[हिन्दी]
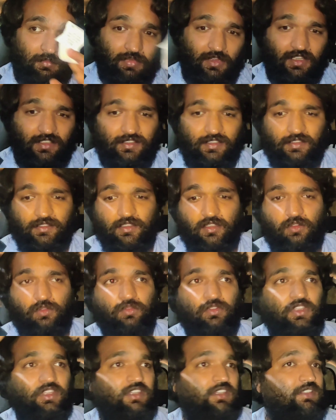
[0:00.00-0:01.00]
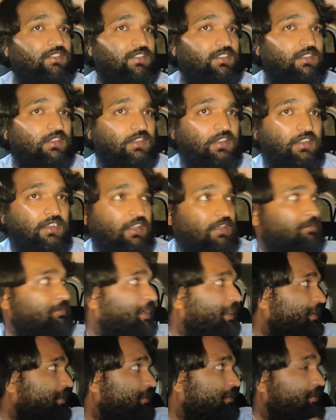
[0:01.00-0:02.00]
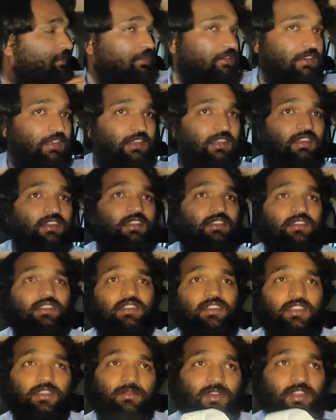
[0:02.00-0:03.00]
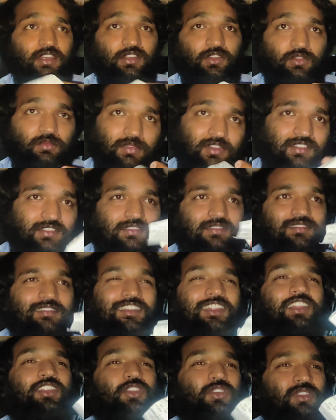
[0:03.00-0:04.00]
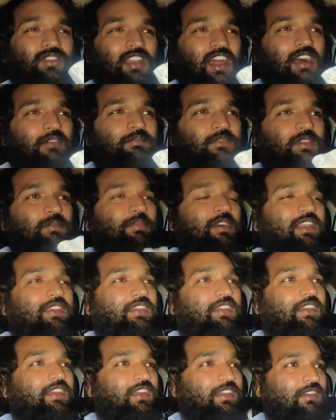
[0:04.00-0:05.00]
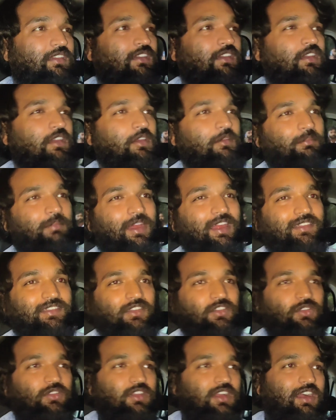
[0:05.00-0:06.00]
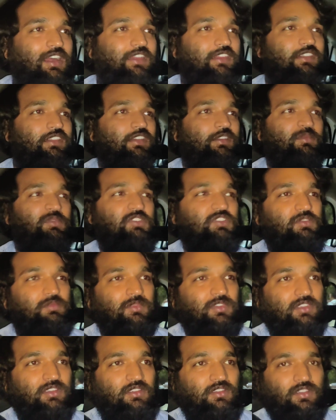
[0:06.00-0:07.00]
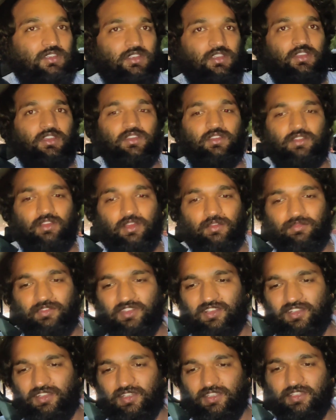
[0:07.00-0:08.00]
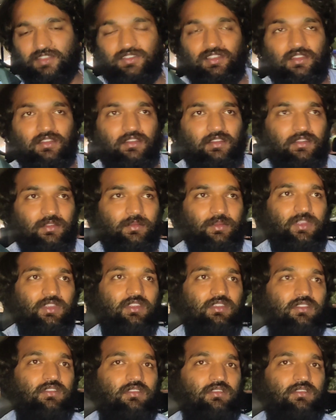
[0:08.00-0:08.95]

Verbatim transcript: पर्ची जरूर लेनी चाहिए रिटर्न भाई ये क्या करते हैं कई बार तो बस ये तो देखो नाम की पार्किंग है पैसे तो खा ही रहे हैं बीच में अब सीधा घर ही चल रहे हैं भाई